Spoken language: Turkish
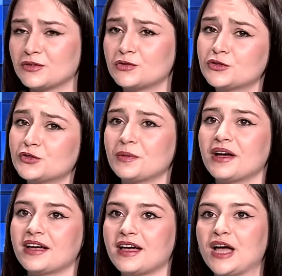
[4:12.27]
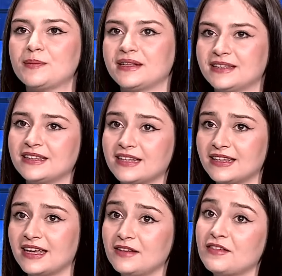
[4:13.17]
Unutma
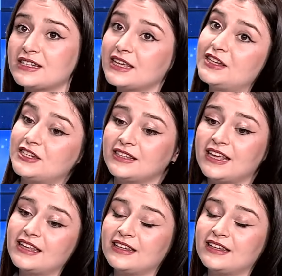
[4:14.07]
kaybettiğinde değil vazgeçtiğinde